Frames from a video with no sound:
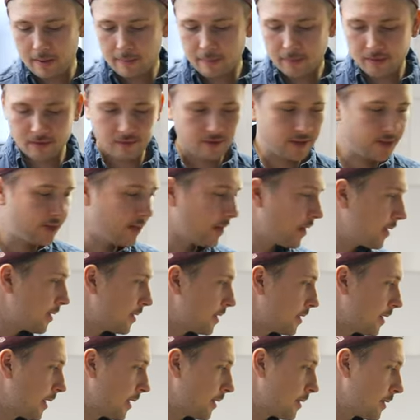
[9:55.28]
Das Wichtige
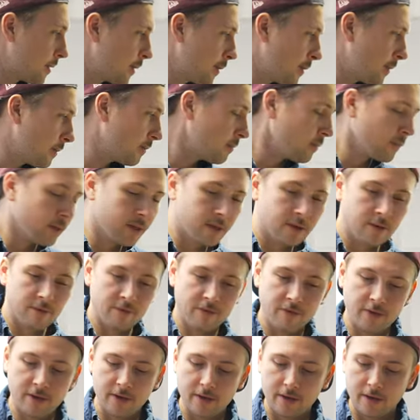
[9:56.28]
ist jetzt,
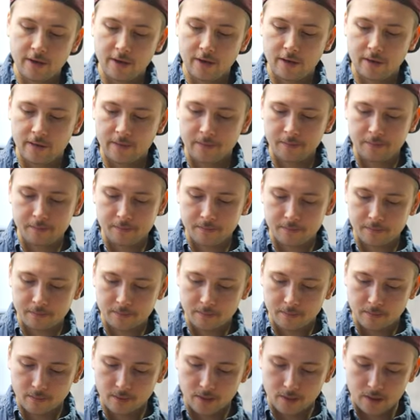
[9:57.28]
wir
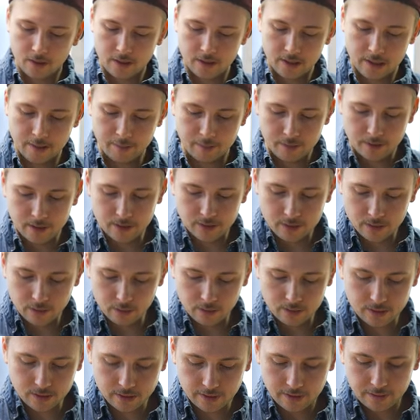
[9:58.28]
nehmen die
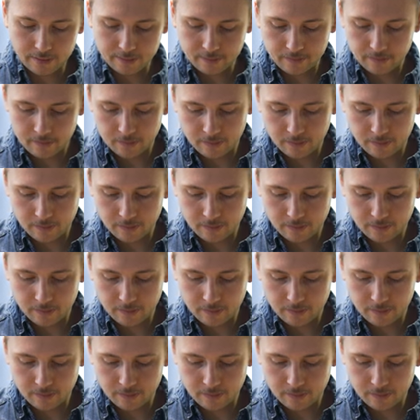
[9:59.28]
Soße